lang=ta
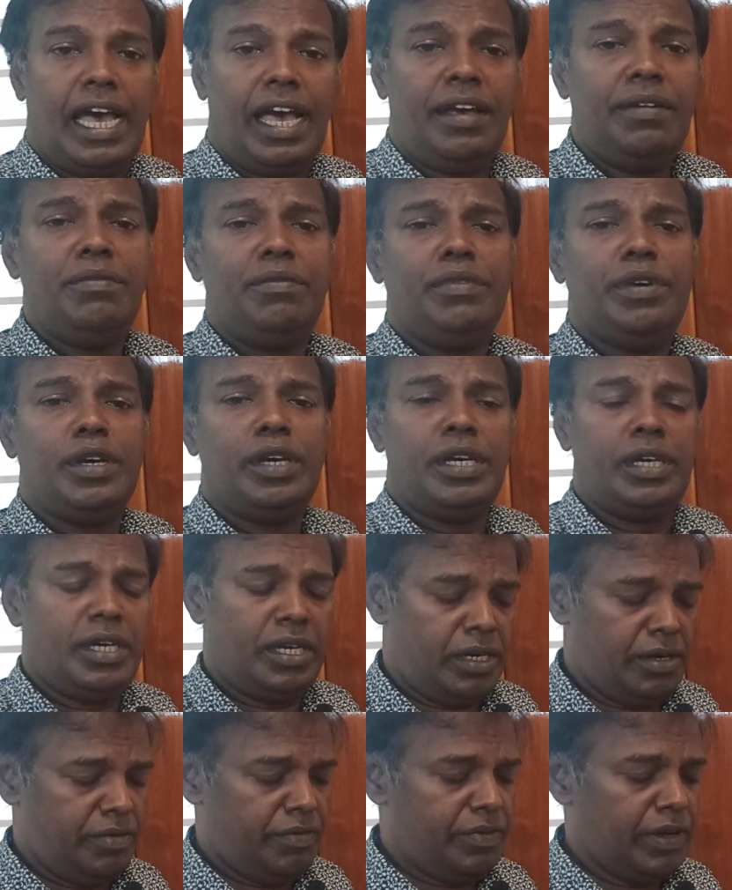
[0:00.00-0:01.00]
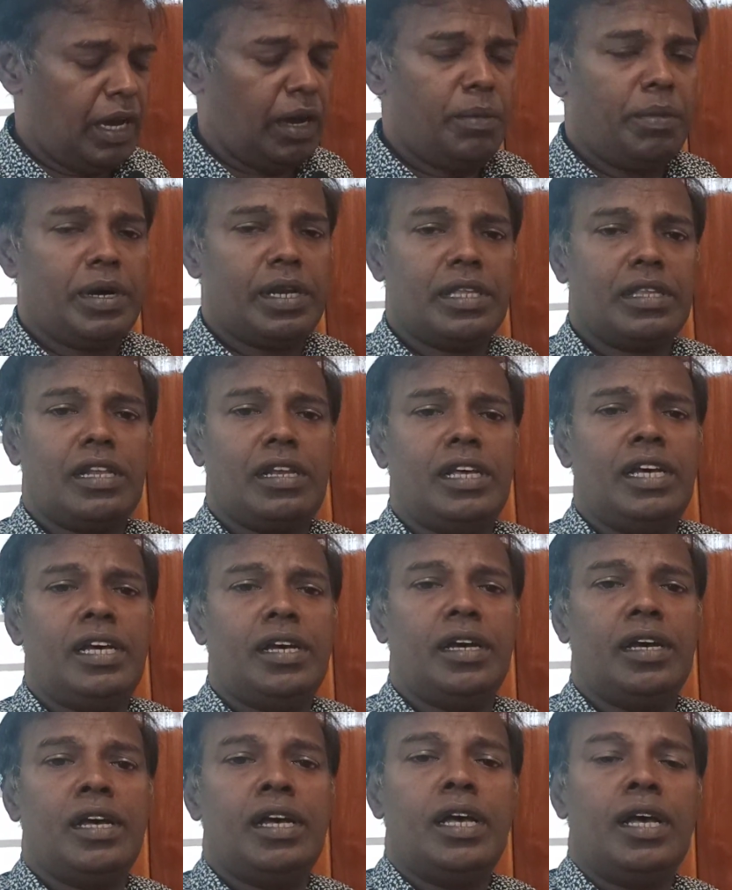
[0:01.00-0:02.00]
ஆம்பே வியாபாரத்தில்
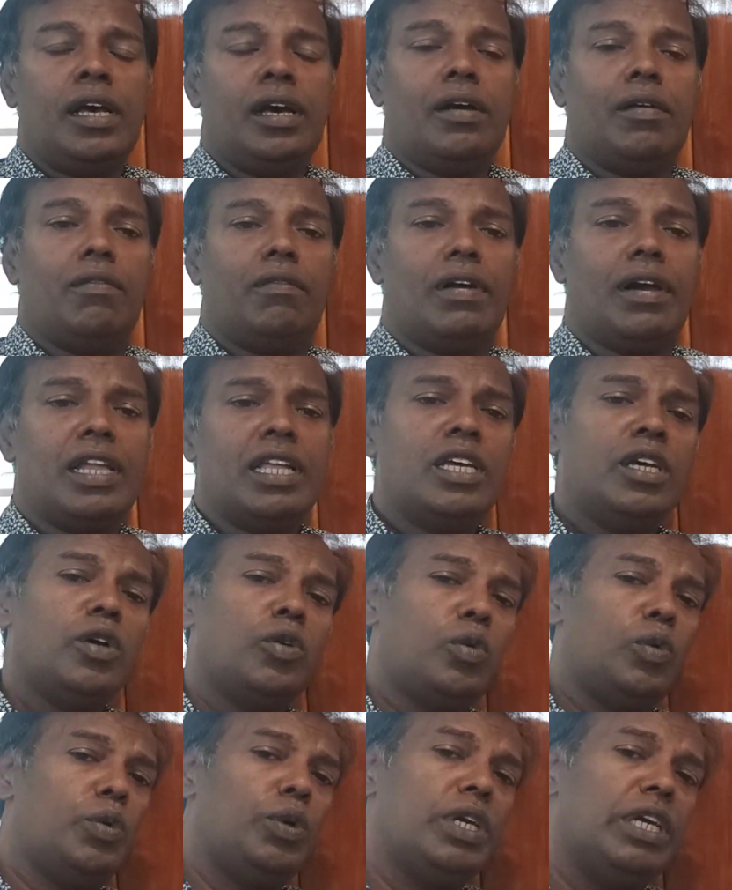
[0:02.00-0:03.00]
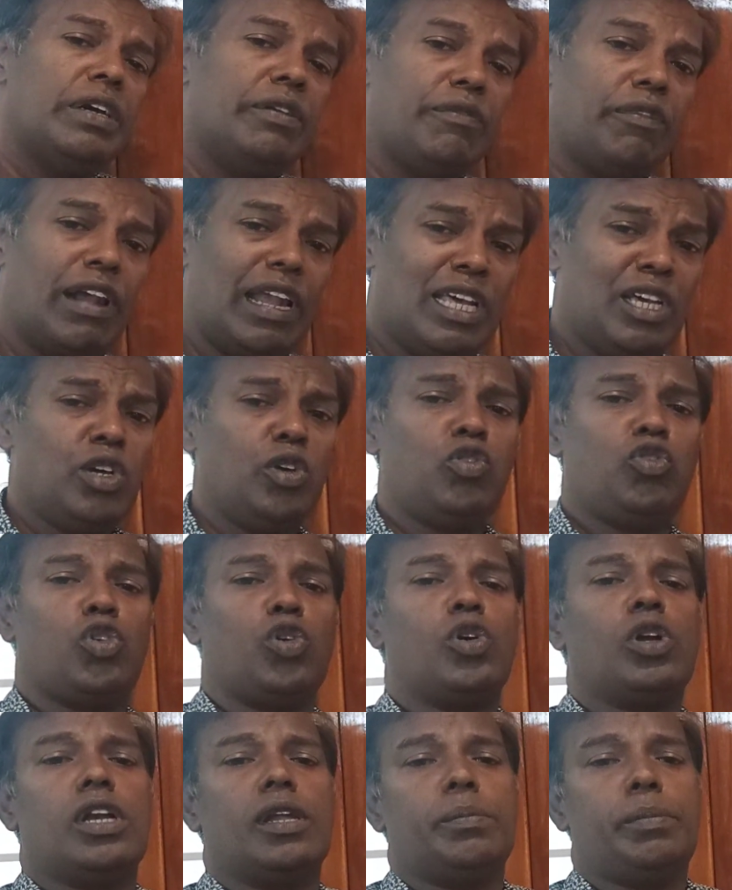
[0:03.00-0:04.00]
வழங்கக்கூடிய வழக்கு
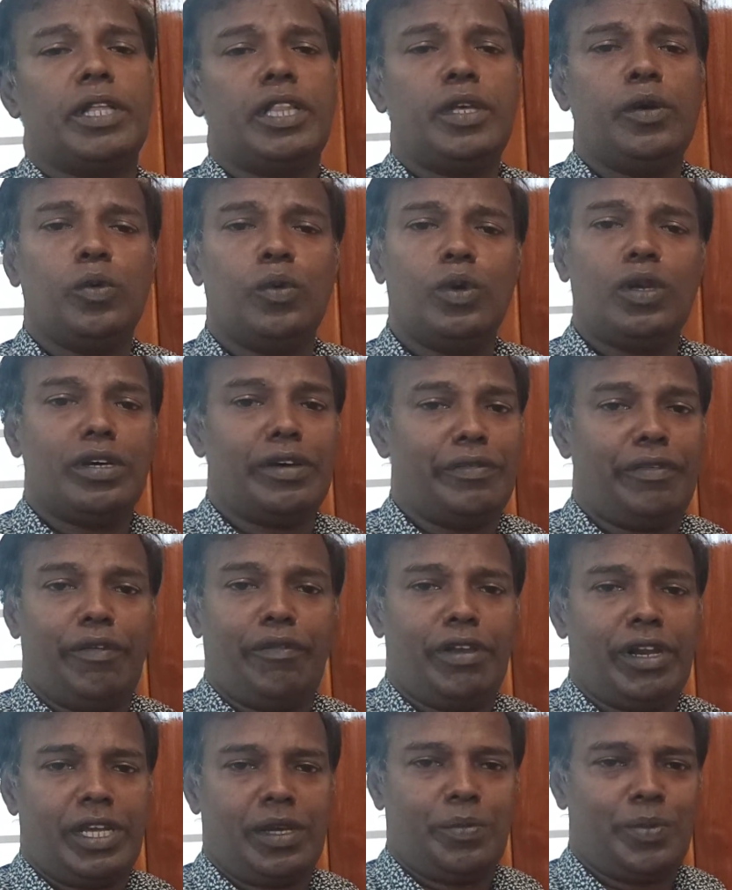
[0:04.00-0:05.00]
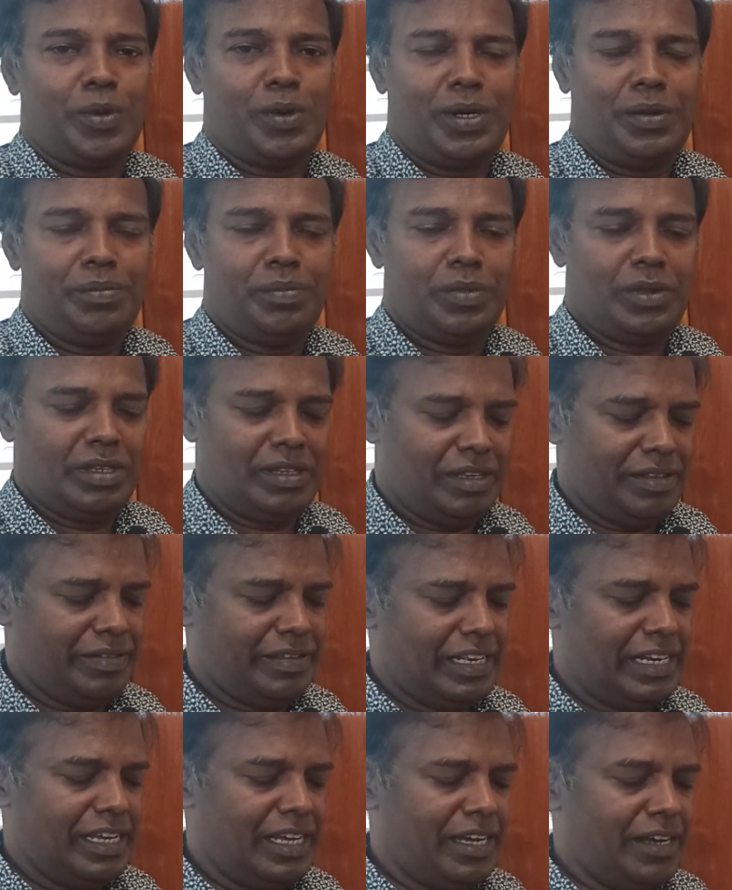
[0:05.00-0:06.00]
சொற்களை பற்றி உங்களுக்கு விவரிக்க போகிறேன்
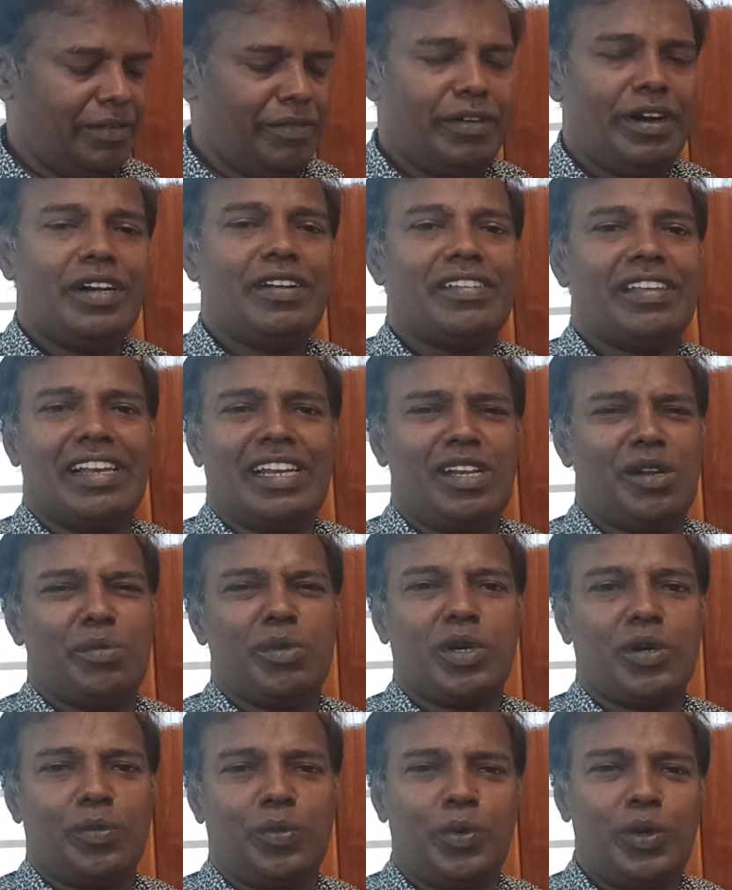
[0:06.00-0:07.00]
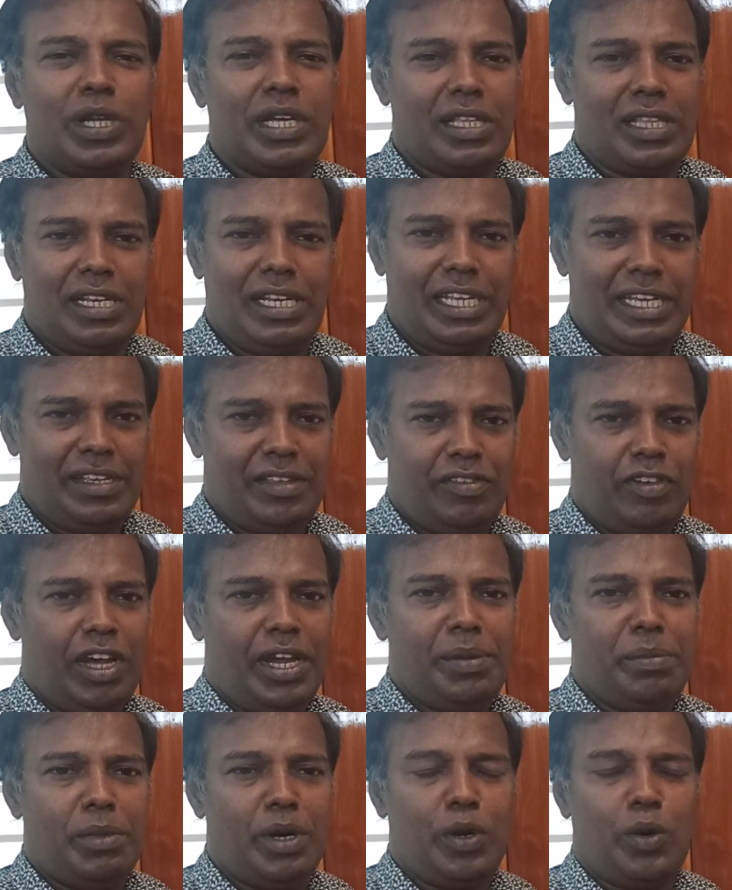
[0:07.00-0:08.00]
சில வேர்ட்ஸ் எல்லாம் நமக்கு புரியாது இல்லையா
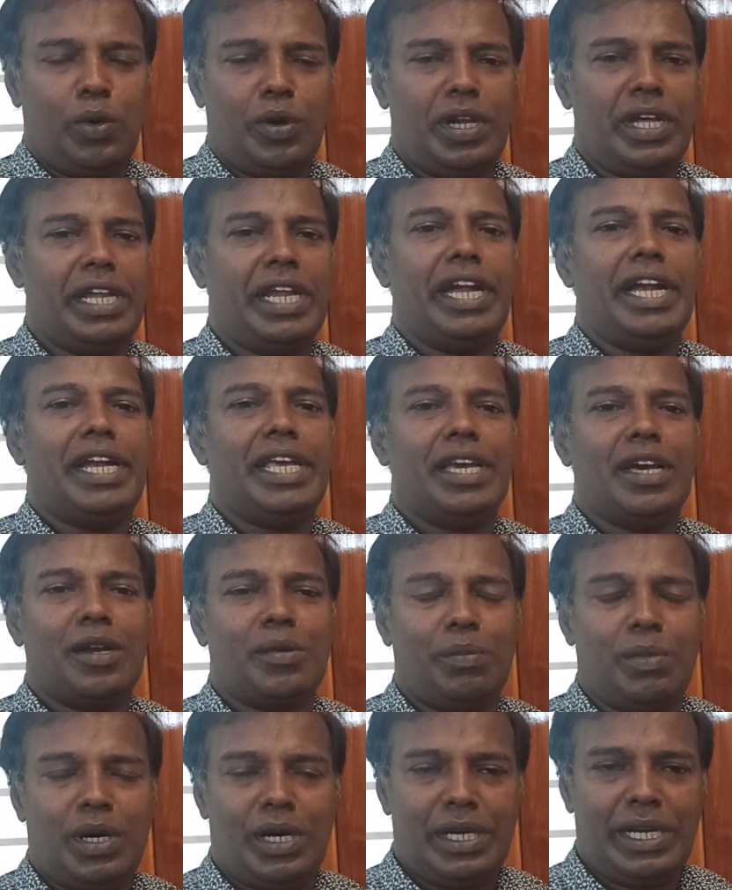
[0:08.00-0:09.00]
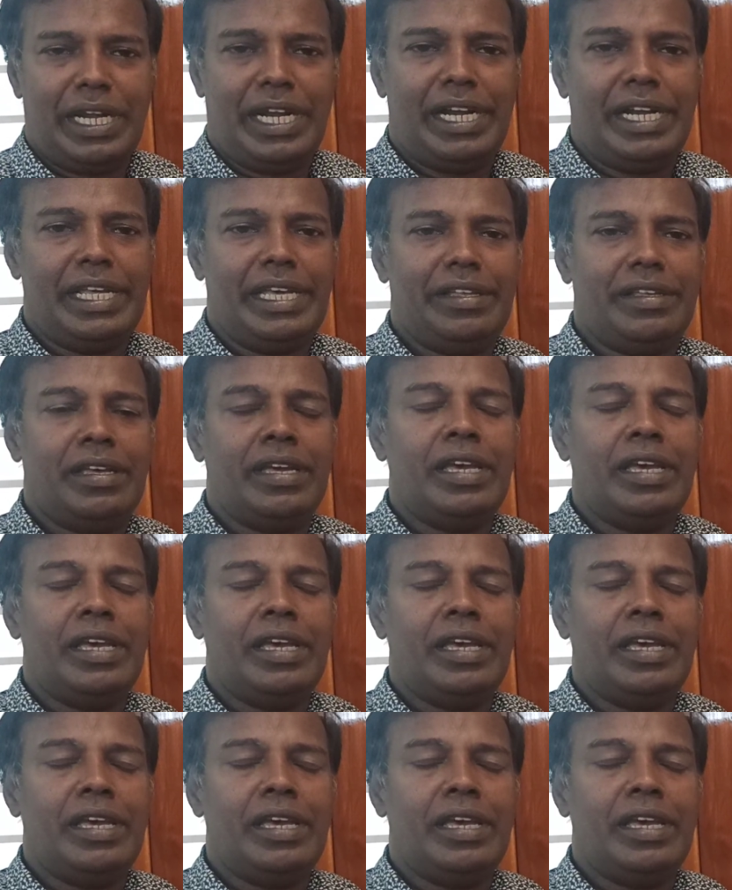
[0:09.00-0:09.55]
ஜாயின் பண்ணோடனே ஏடிஆர்மா ஏடி